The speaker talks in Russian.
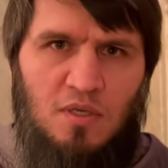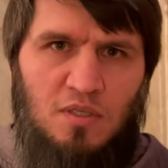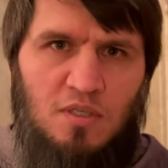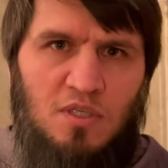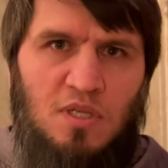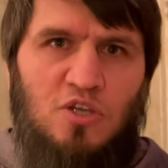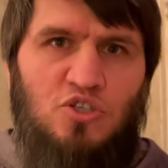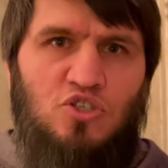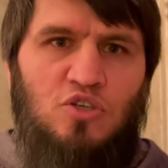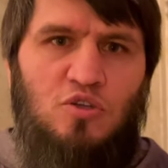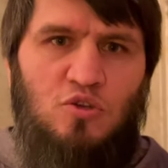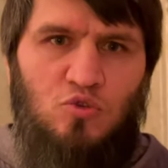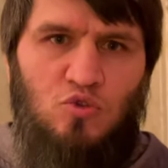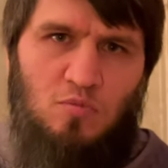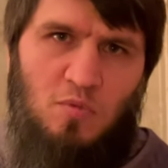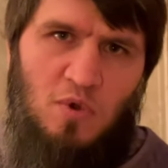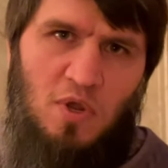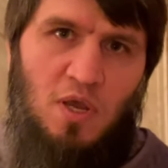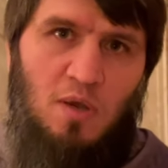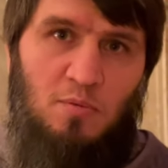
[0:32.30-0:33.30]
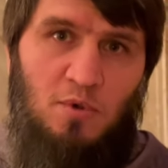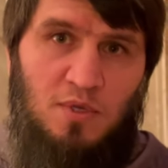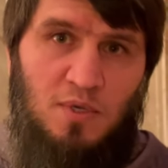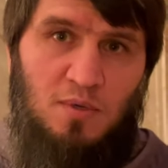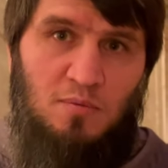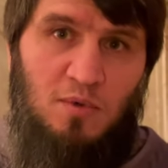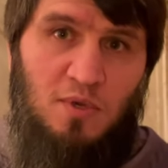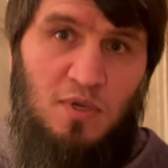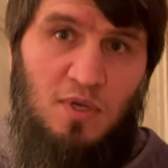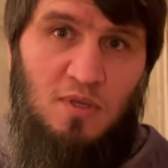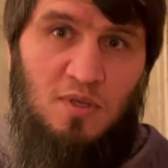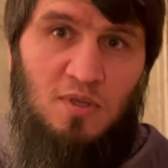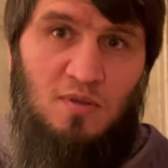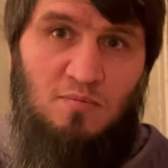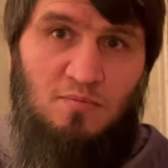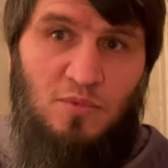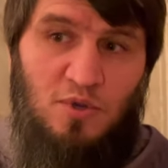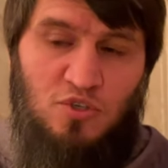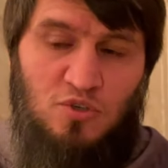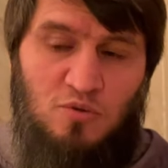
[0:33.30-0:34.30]
даже не думай об этом, говорит.
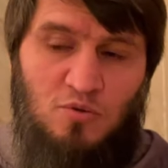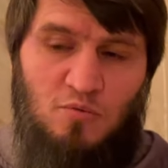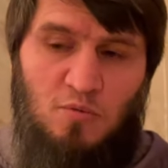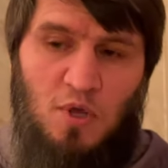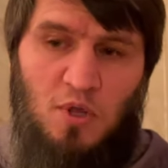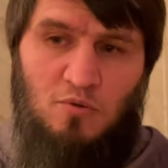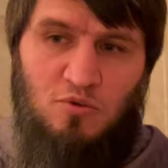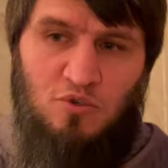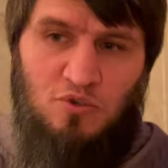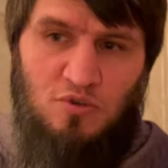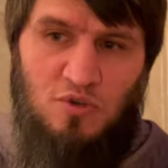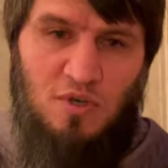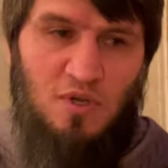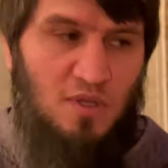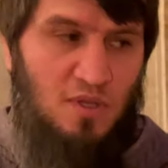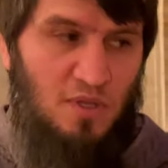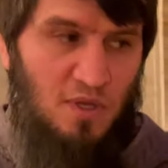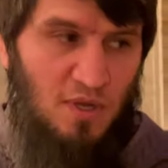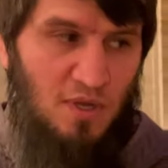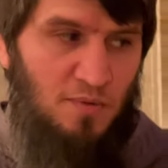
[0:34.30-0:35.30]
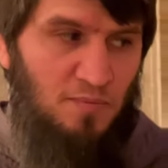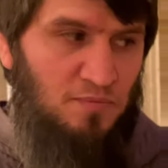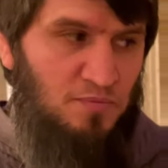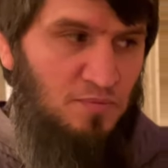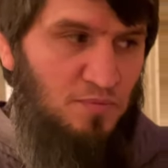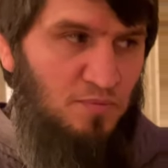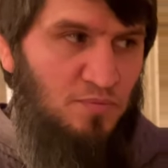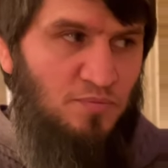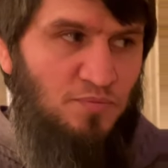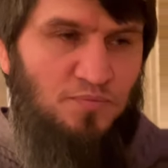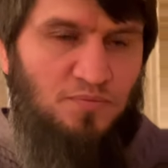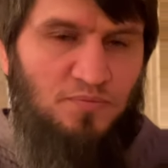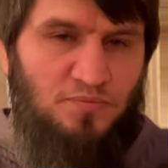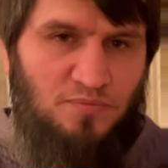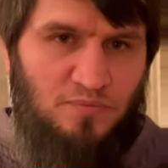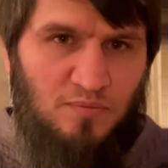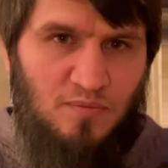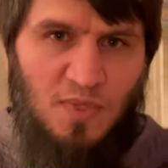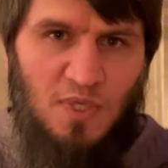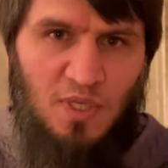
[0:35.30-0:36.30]
Почему? Потому что, говорит,
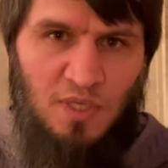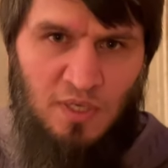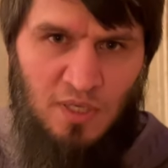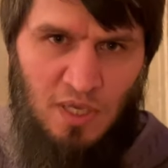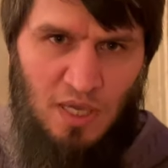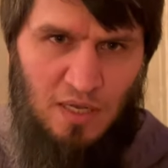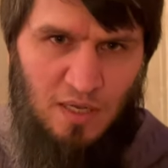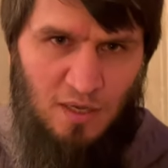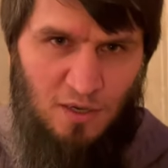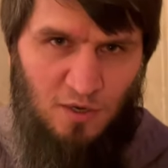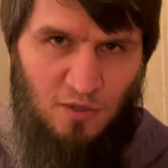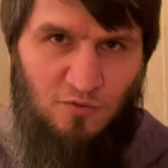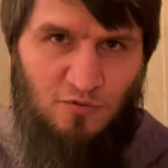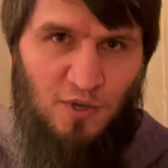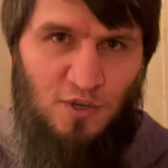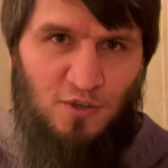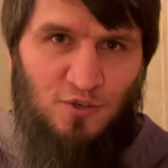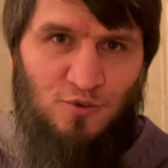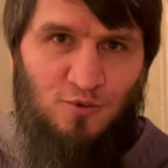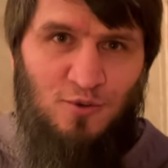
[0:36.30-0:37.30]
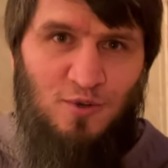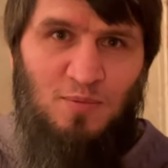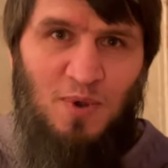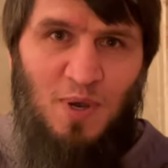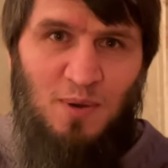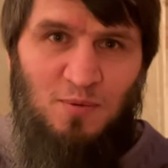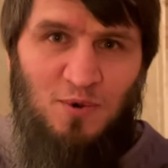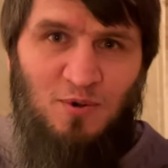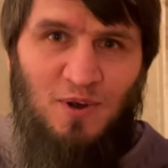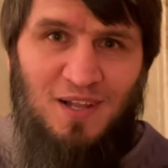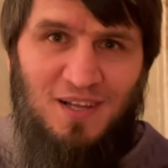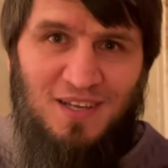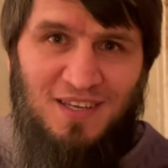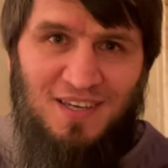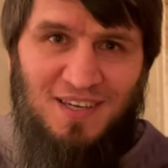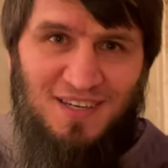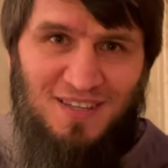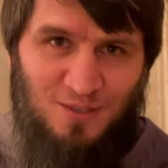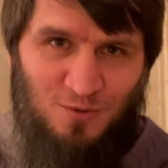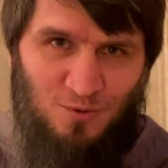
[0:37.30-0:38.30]
я, говорит, в твоей шкуре побывал,
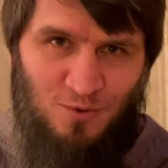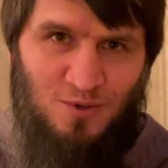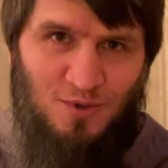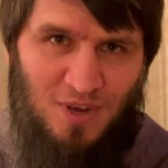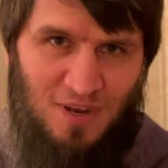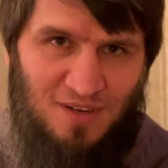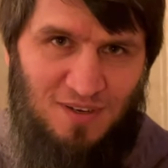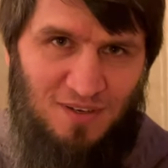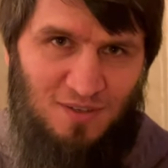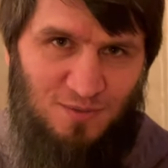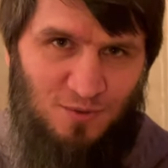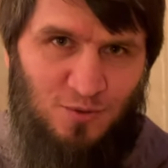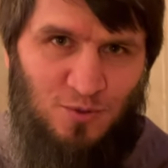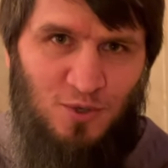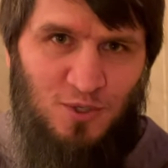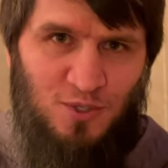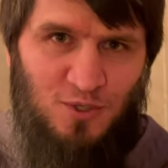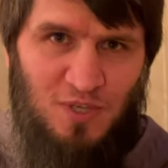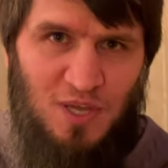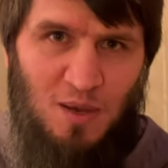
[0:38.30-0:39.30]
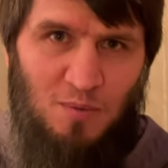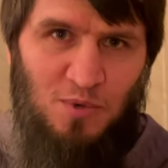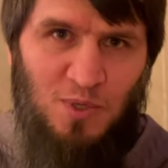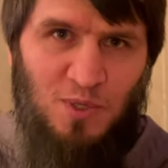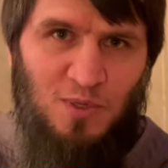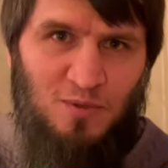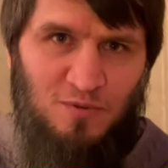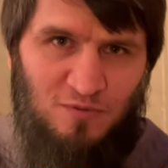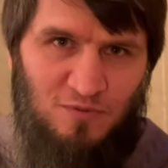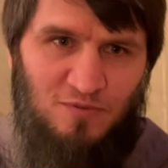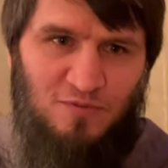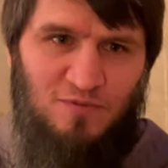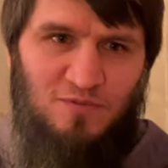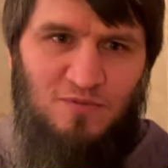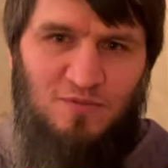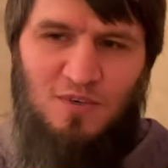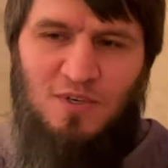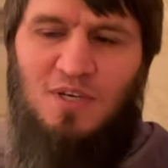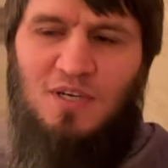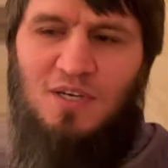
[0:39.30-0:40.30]
говорит, ну, как, то есть я был
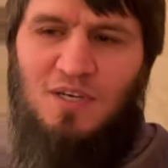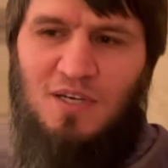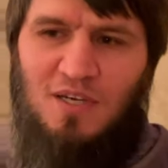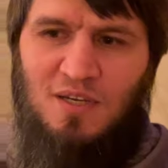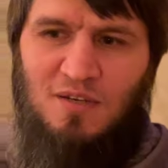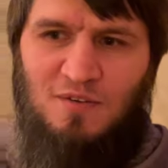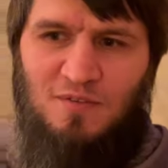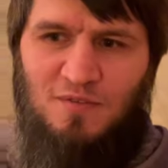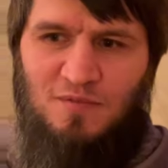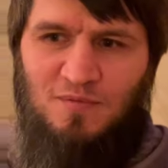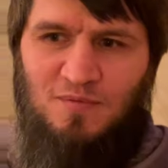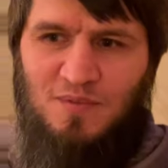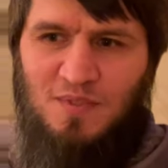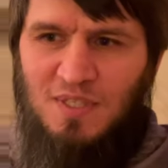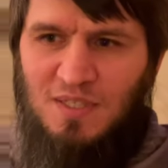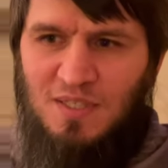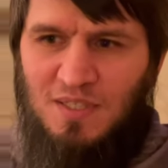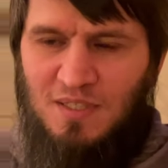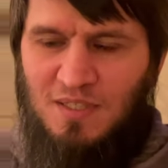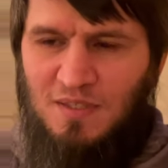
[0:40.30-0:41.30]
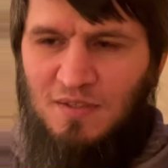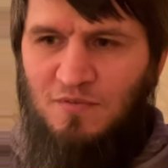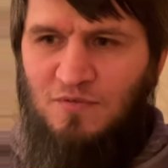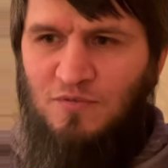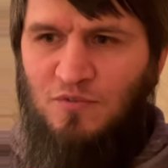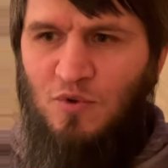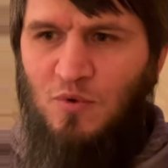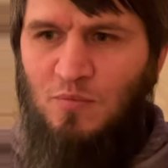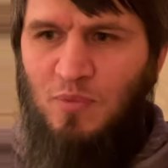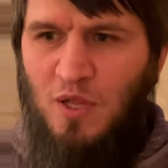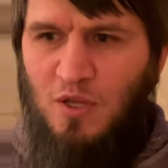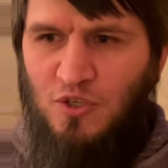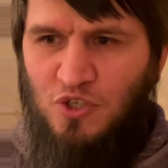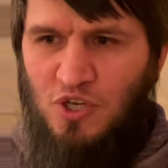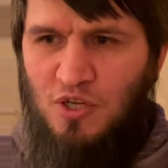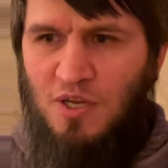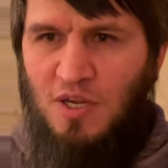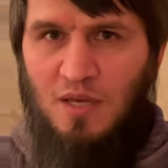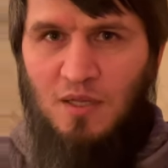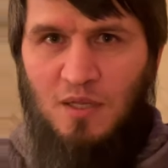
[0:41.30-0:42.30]
в, в том
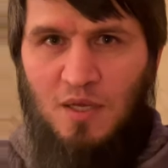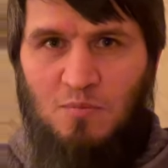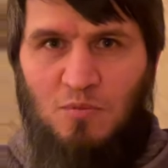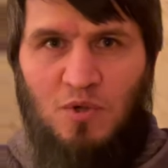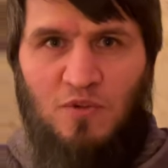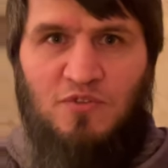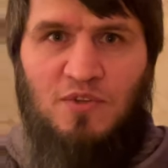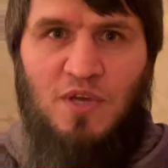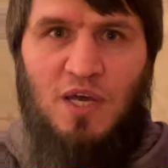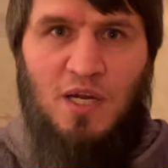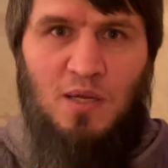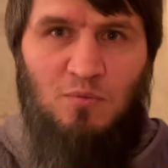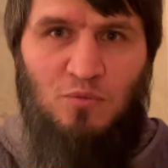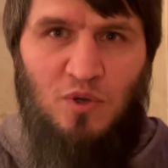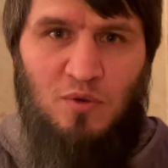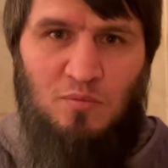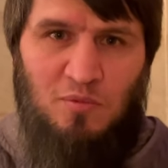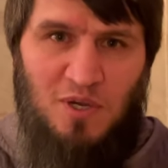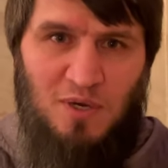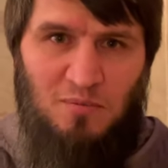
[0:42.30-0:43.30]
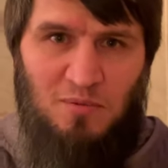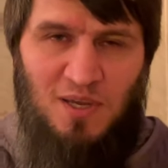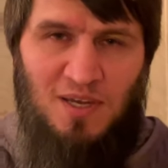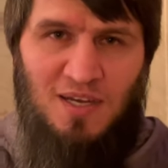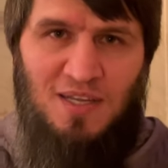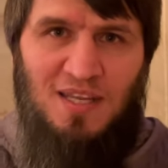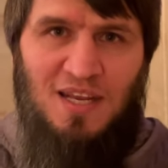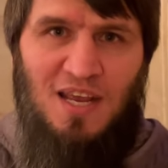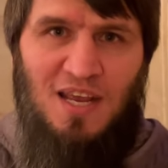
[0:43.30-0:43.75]
положении, когда был вторым номером, говорит.